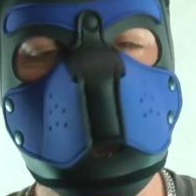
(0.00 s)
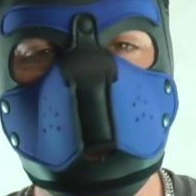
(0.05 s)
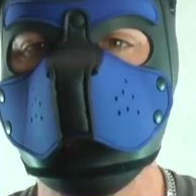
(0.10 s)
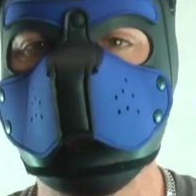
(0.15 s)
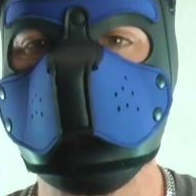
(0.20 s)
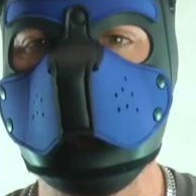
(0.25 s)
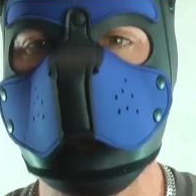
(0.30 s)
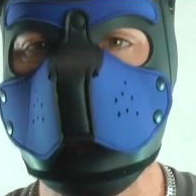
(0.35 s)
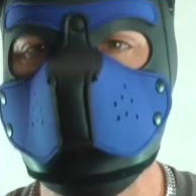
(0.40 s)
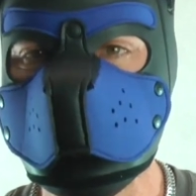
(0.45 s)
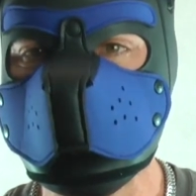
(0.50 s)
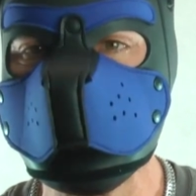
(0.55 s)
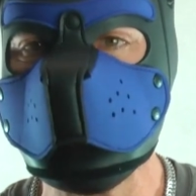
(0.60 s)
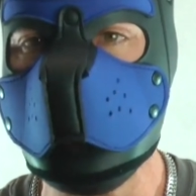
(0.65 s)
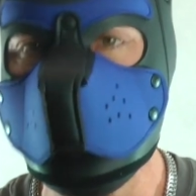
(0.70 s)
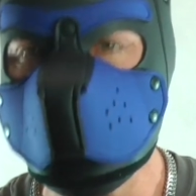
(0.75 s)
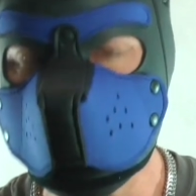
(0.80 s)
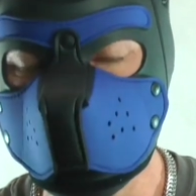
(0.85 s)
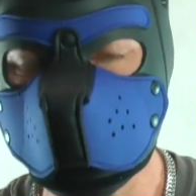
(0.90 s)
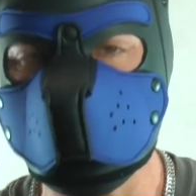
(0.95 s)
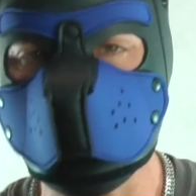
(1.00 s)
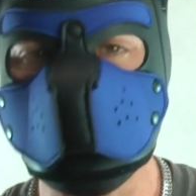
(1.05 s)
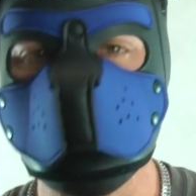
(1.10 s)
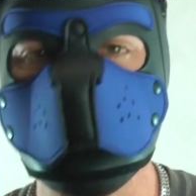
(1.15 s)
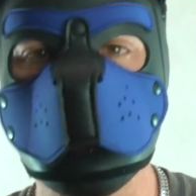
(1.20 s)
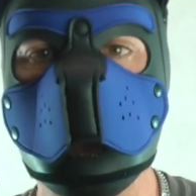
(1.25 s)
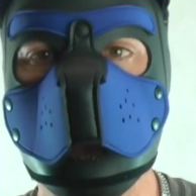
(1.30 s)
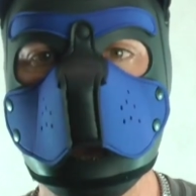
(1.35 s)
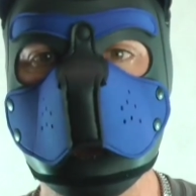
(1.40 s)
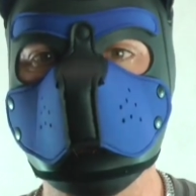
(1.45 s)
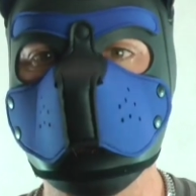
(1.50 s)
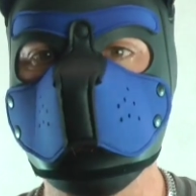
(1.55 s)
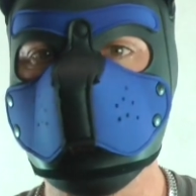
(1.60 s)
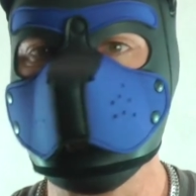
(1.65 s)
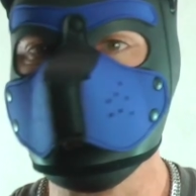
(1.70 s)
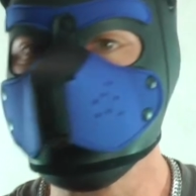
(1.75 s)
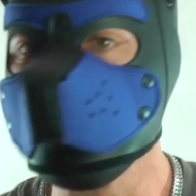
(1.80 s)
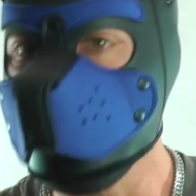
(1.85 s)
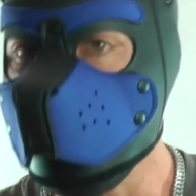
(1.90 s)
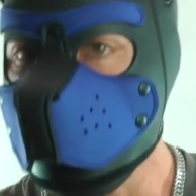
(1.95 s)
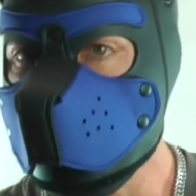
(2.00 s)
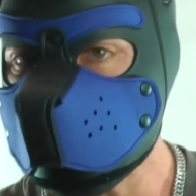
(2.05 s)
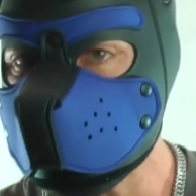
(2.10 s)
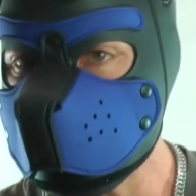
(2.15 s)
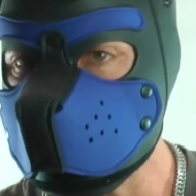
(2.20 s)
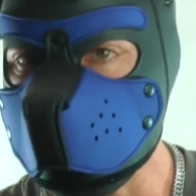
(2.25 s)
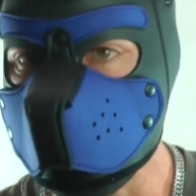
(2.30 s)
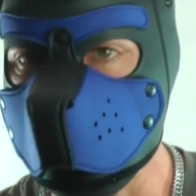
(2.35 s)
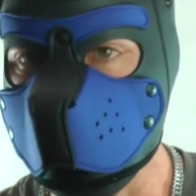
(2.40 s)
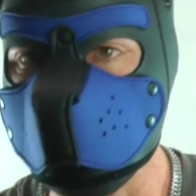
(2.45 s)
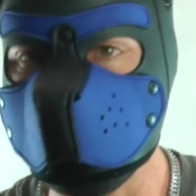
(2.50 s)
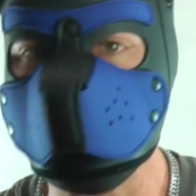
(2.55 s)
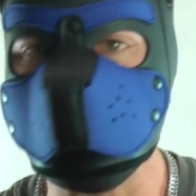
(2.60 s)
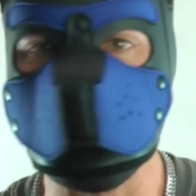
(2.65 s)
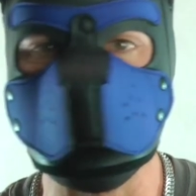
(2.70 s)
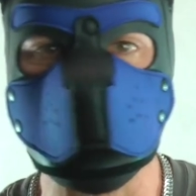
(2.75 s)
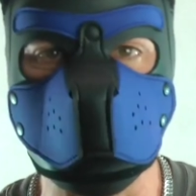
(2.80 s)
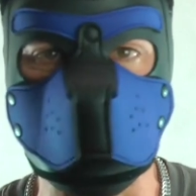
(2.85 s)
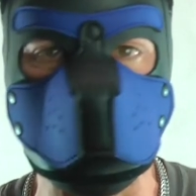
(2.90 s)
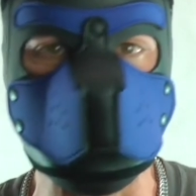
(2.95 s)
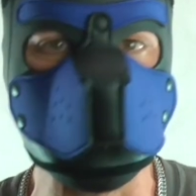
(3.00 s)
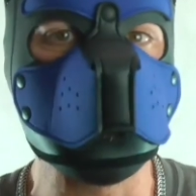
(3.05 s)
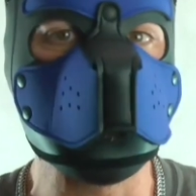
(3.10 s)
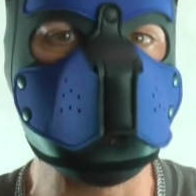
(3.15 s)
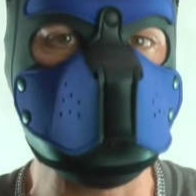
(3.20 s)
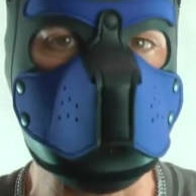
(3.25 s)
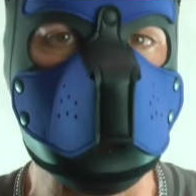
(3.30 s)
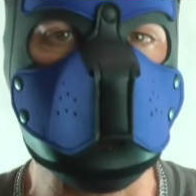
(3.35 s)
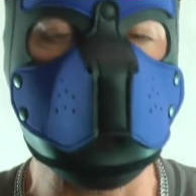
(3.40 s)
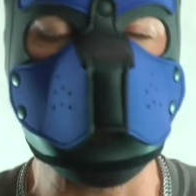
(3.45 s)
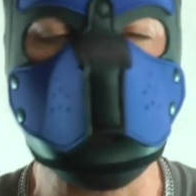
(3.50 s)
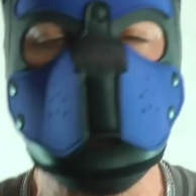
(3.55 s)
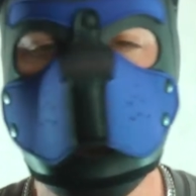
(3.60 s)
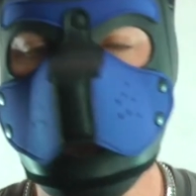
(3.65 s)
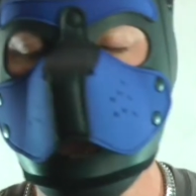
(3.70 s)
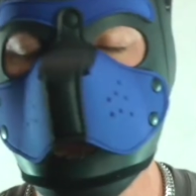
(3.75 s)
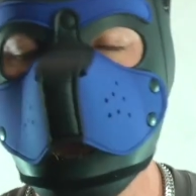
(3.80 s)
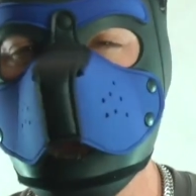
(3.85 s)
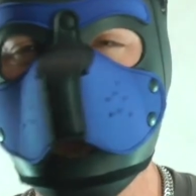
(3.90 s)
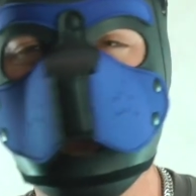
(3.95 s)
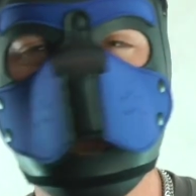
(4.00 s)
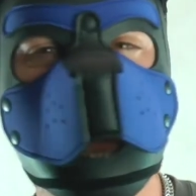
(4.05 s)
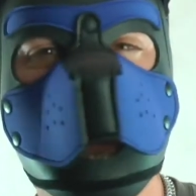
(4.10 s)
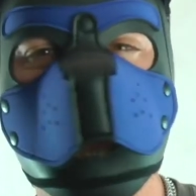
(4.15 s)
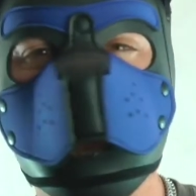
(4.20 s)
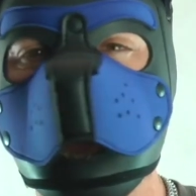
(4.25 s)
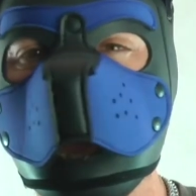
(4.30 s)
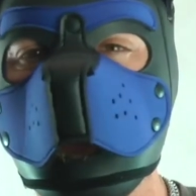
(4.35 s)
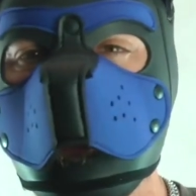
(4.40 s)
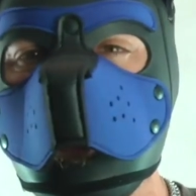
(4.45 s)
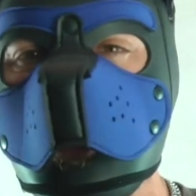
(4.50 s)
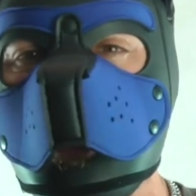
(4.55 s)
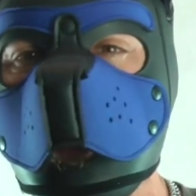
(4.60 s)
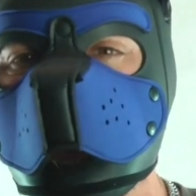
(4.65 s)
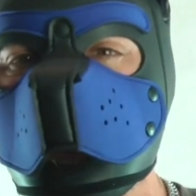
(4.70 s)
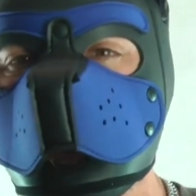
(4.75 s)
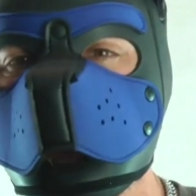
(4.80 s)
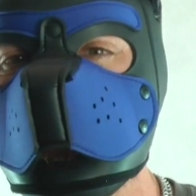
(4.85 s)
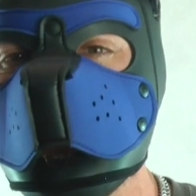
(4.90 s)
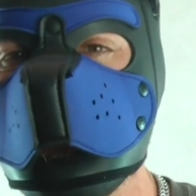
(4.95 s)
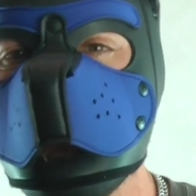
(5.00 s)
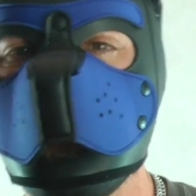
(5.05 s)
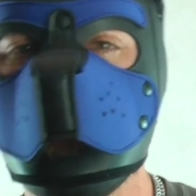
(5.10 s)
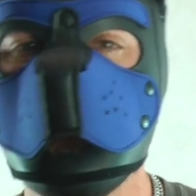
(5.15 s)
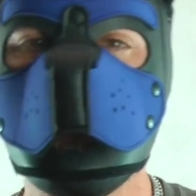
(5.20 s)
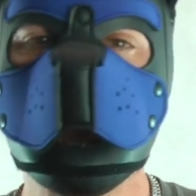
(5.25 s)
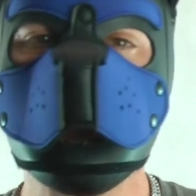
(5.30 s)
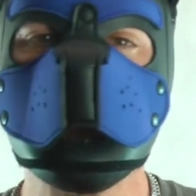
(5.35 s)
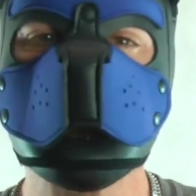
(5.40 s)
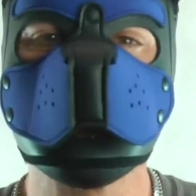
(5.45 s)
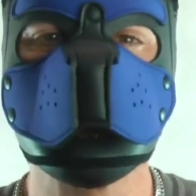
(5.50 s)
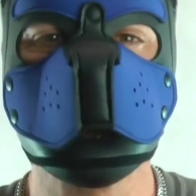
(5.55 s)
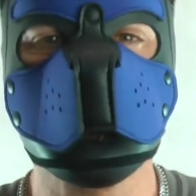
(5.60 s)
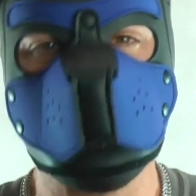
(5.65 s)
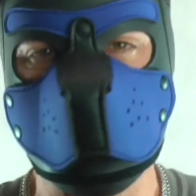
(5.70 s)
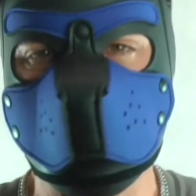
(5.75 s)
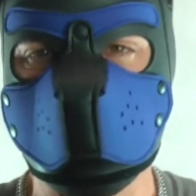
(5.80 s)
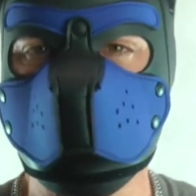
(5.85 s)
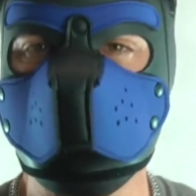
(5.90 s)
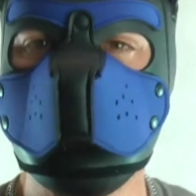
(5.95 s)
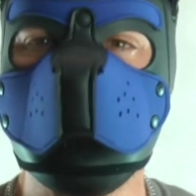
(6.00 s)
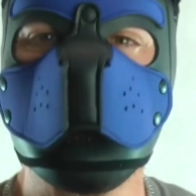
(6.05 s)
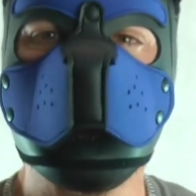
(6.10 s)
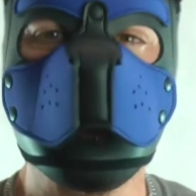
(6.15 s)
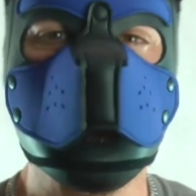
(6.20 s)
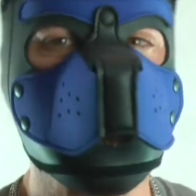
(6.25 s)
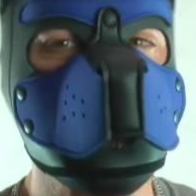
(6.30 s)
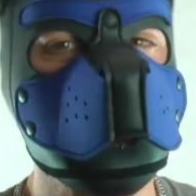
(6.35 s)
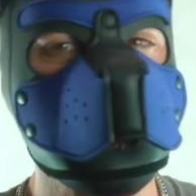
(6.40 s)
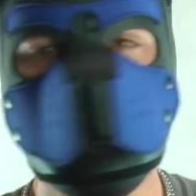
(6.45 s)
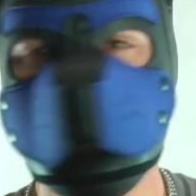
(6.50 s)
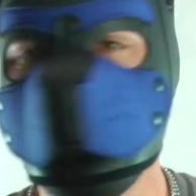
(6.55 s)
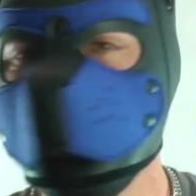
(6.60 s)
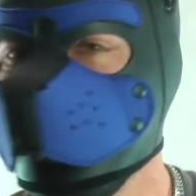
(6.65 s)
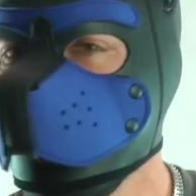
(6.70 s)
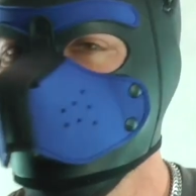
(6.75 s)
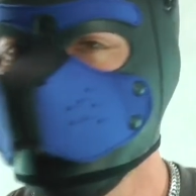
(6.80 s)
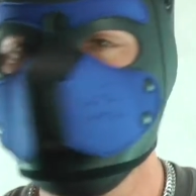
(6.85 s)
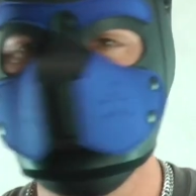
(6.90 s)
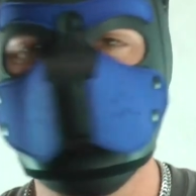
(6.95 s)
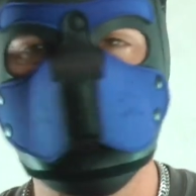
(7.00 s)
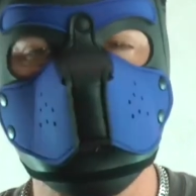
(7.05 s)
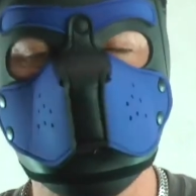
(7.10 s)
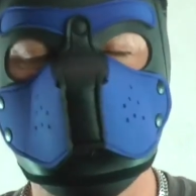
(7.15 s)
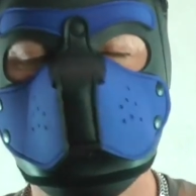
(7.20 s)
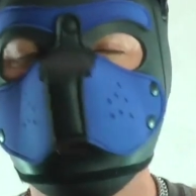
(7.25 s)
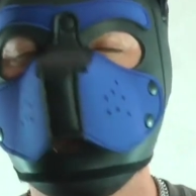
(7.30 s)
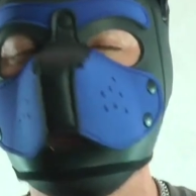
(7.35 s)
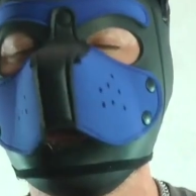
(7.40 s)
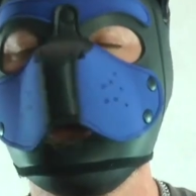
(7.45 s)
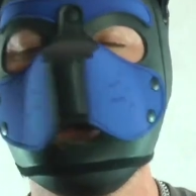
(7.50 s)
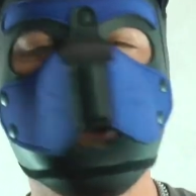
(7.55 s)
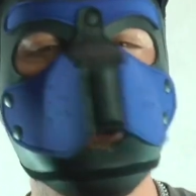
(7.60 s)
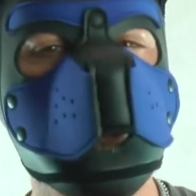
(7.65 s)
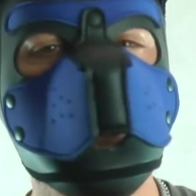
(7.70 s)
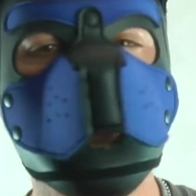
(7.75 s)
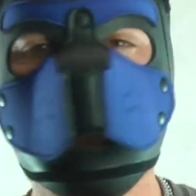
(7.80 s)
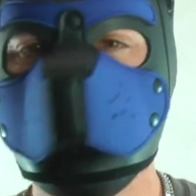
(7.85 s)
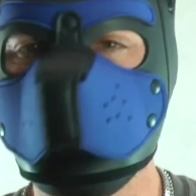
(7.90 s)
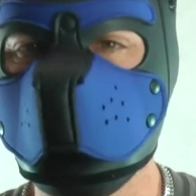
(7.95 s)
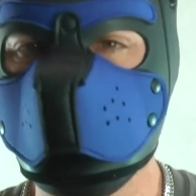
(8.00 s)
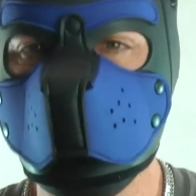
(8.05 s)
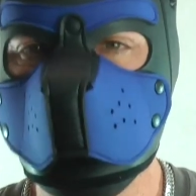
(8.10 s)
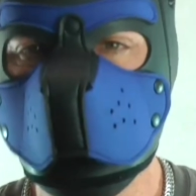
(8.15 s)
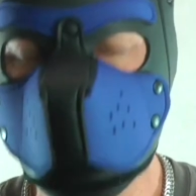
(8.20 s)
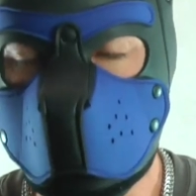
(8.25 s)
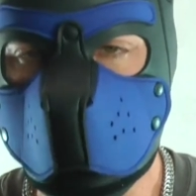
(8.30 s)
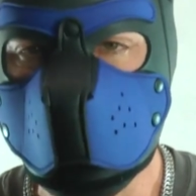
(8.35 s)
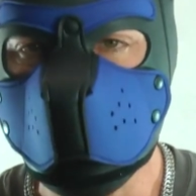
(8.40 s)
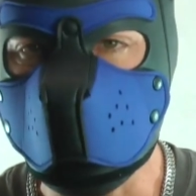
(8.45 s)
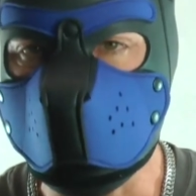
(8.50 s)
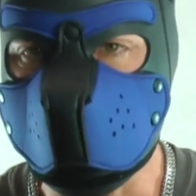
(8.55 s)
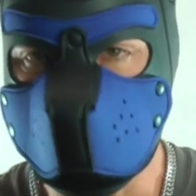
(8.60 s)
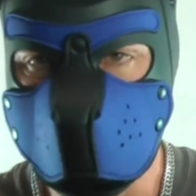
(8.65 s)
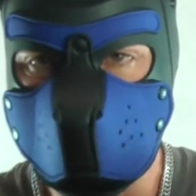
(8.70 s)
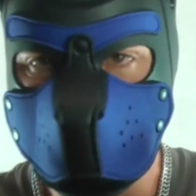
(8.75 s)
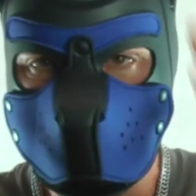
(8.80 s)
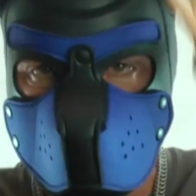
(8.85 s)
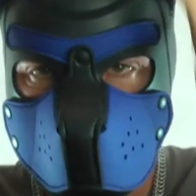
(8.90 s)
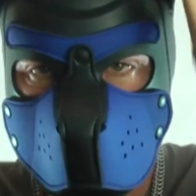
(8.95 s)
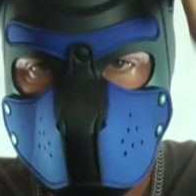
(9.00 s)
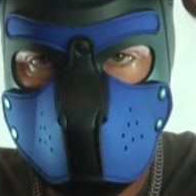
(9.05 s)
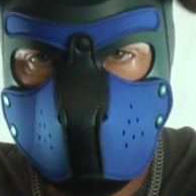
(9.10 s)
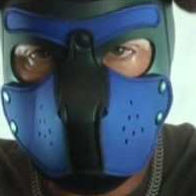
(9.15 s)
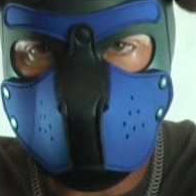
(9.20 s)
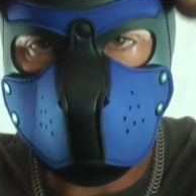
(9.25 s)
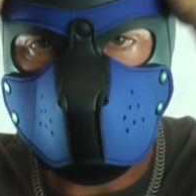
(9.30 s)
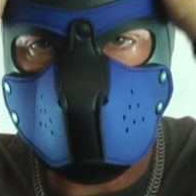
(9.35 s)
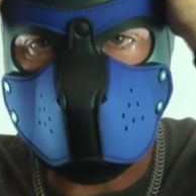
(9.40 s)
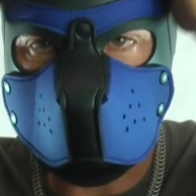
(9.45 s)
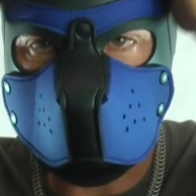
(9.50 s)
它可以得到泥、食物、尿液，很容易清洁，清洁很容易，比皮革容易得多。绿钉